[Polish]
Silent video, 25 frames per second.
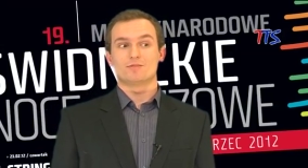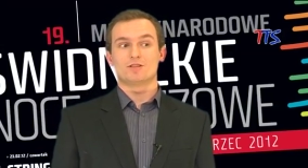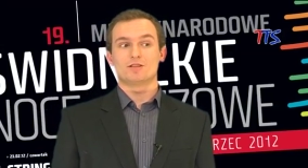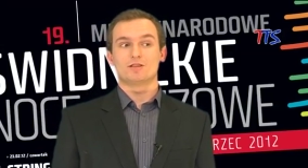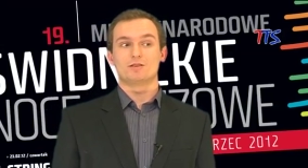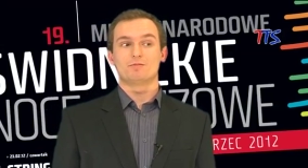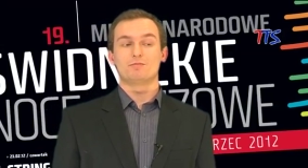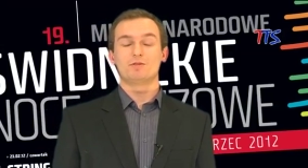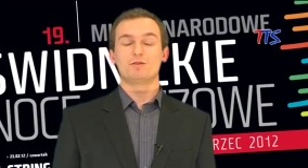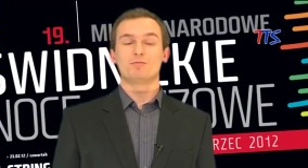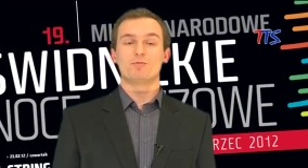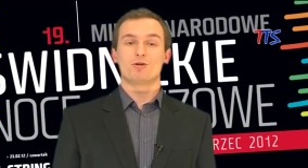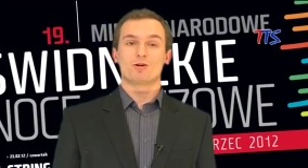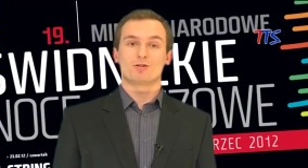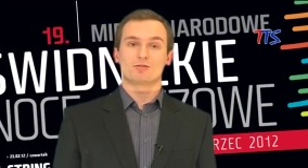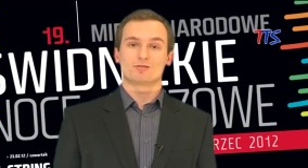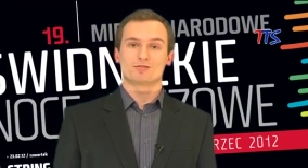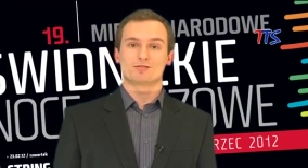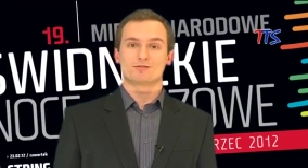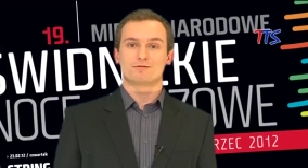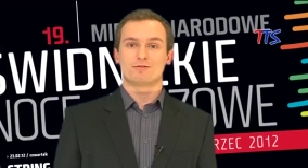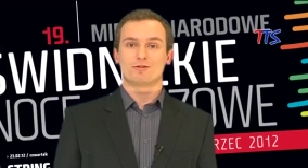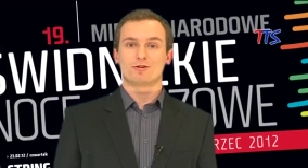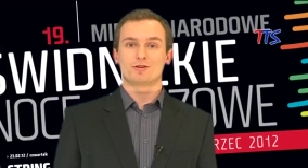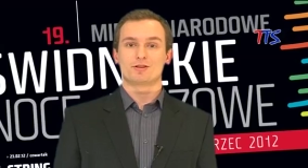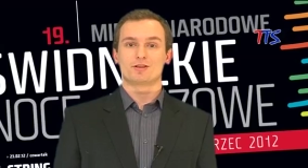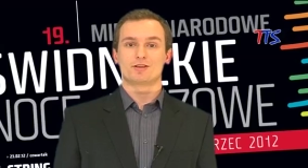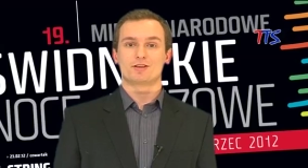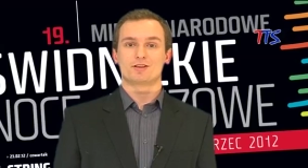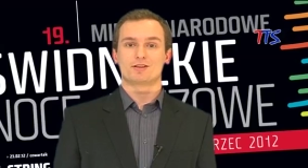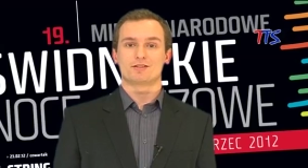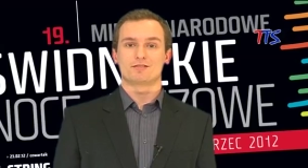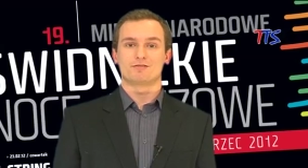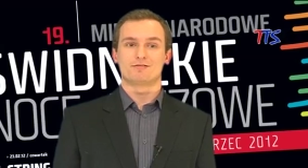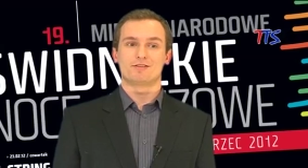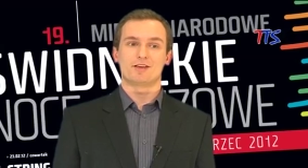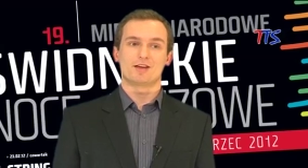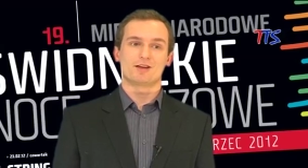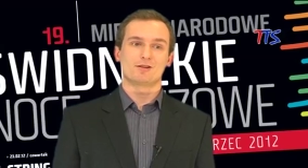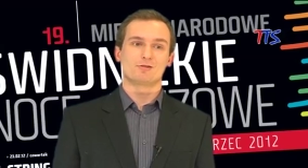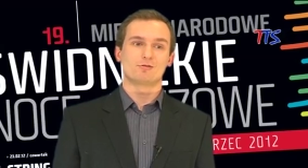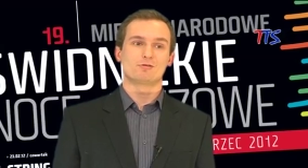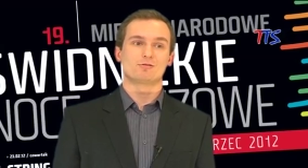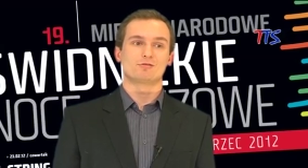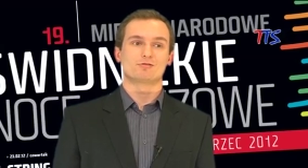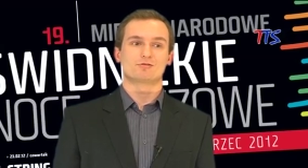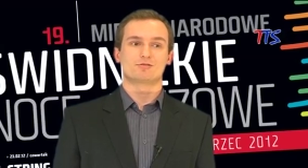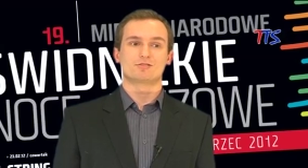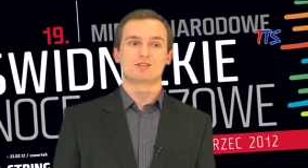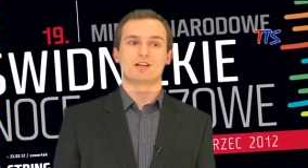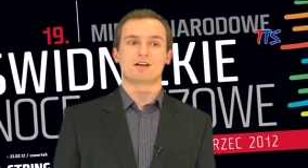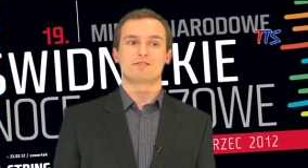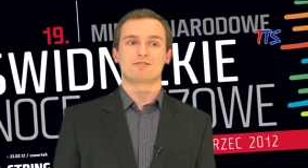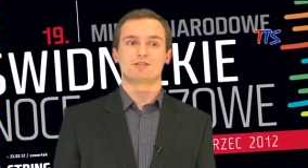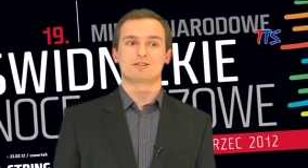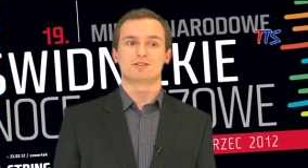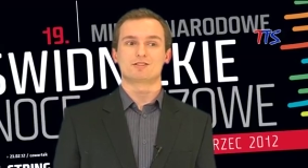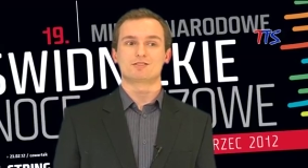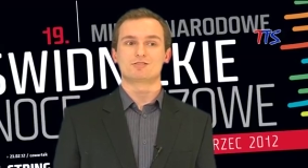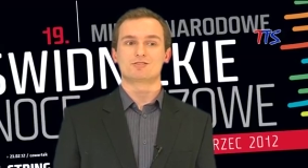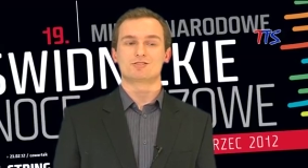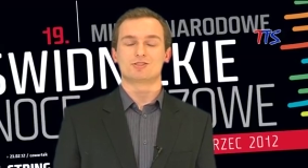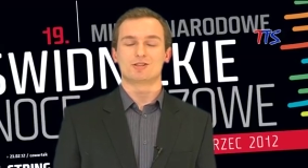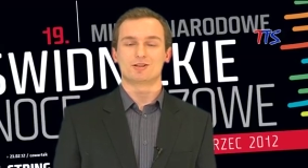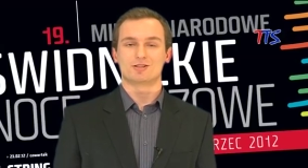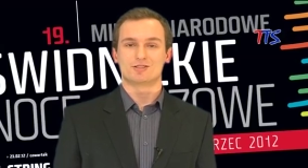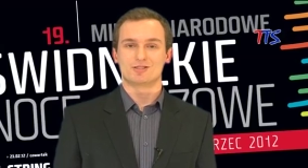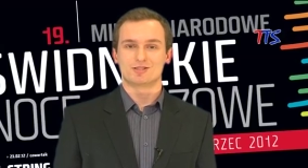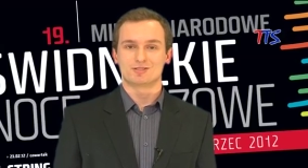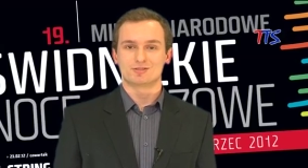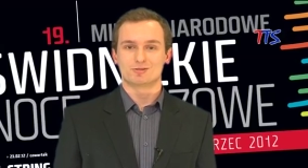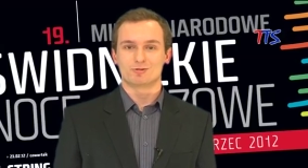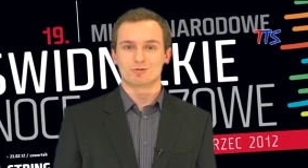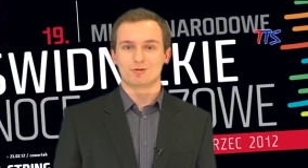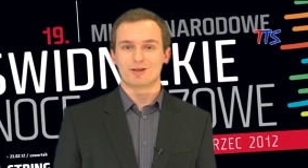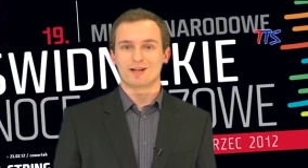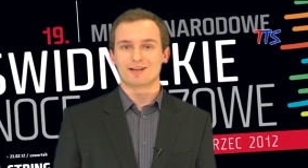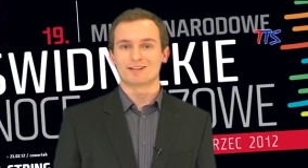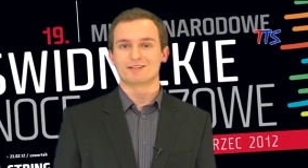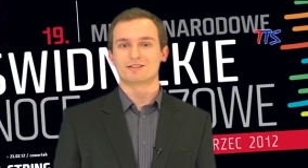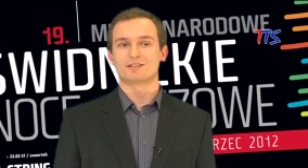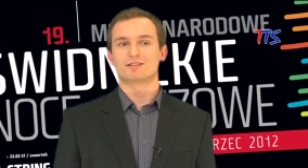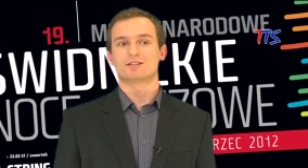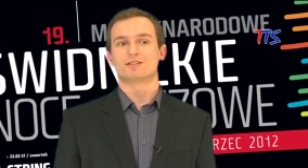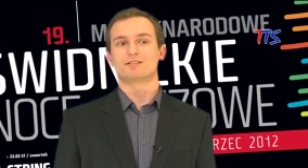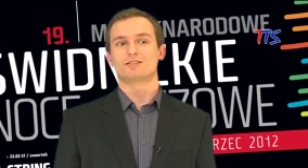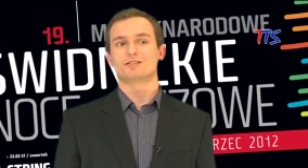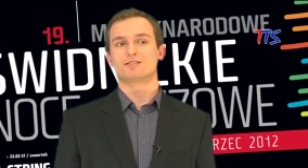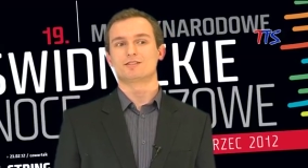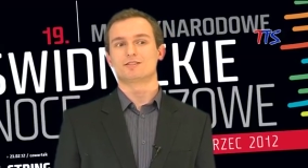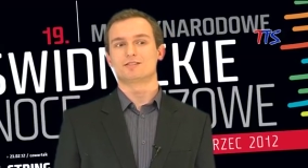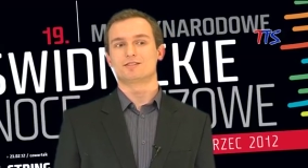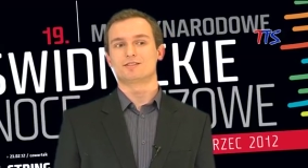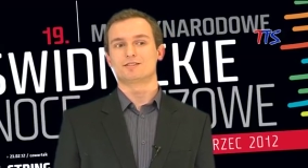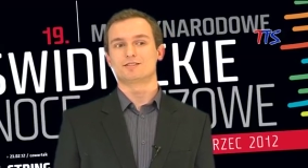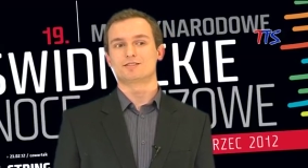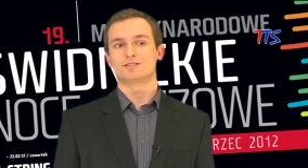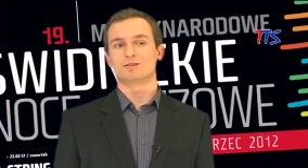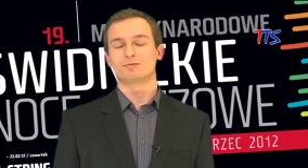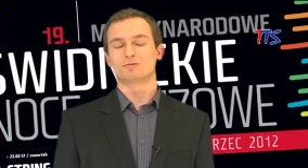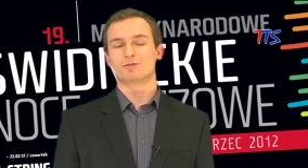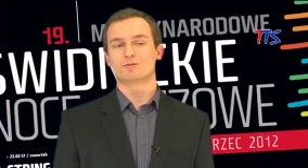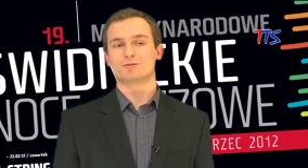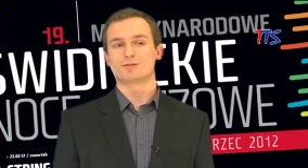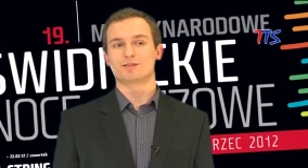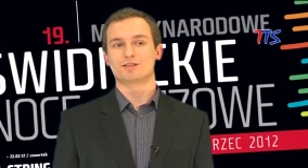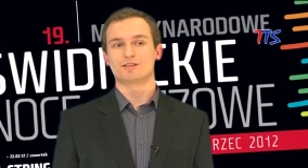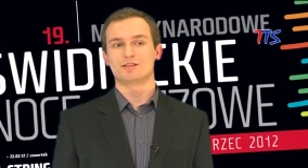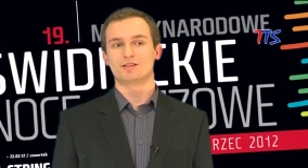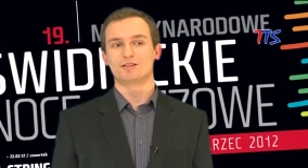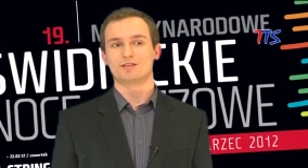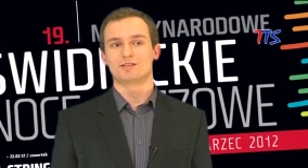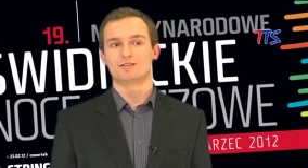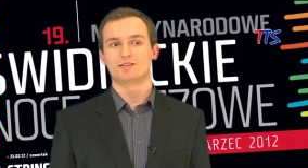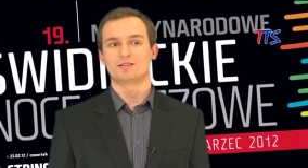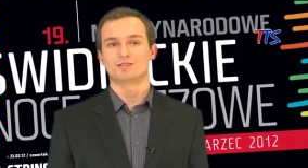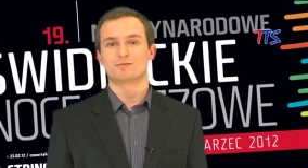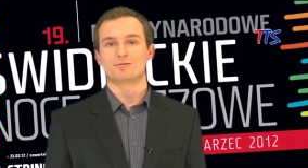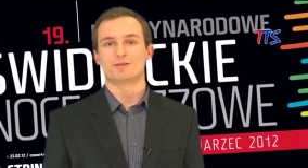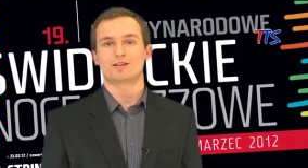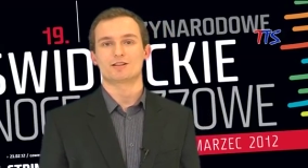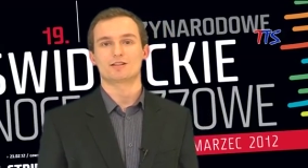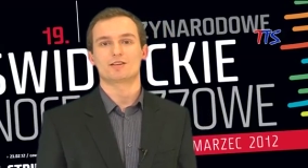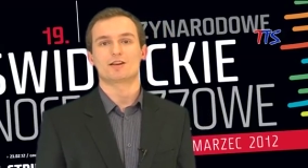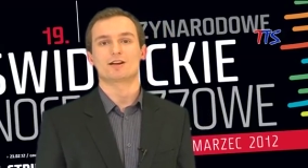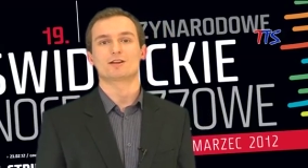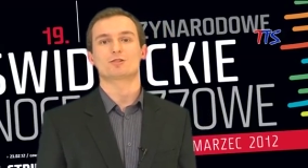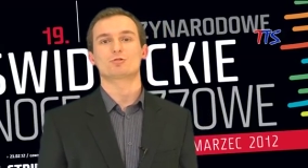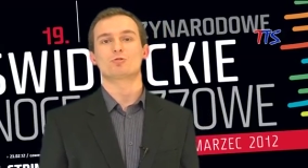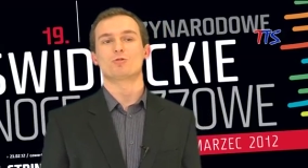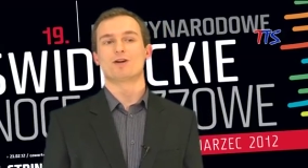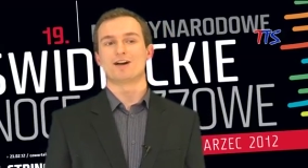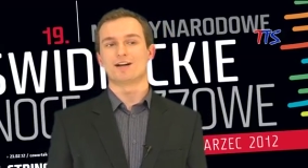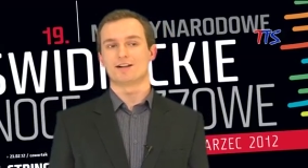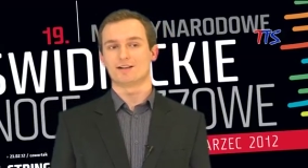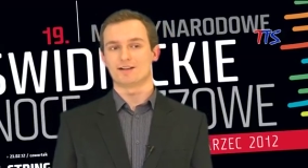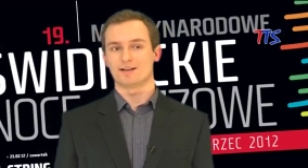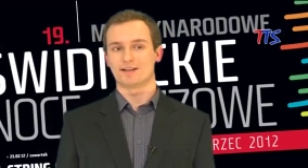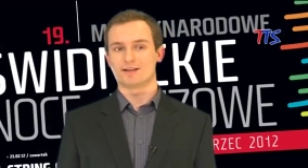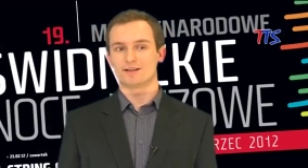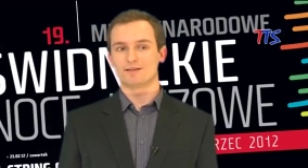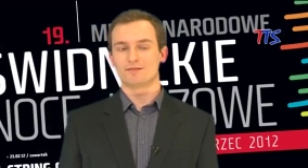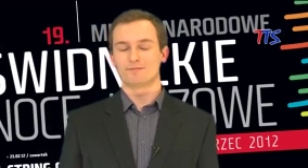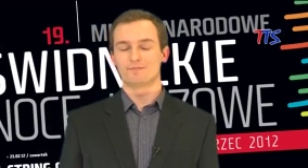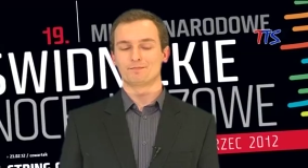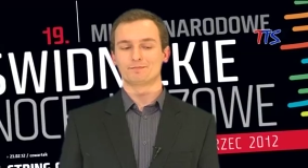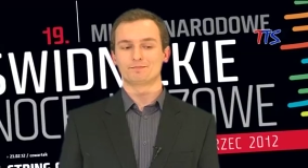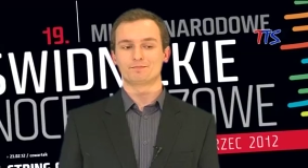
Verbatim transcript: I mimo swoich wielu, już nawet 40 lat, y, są to piosenki niezmiernie aktualne,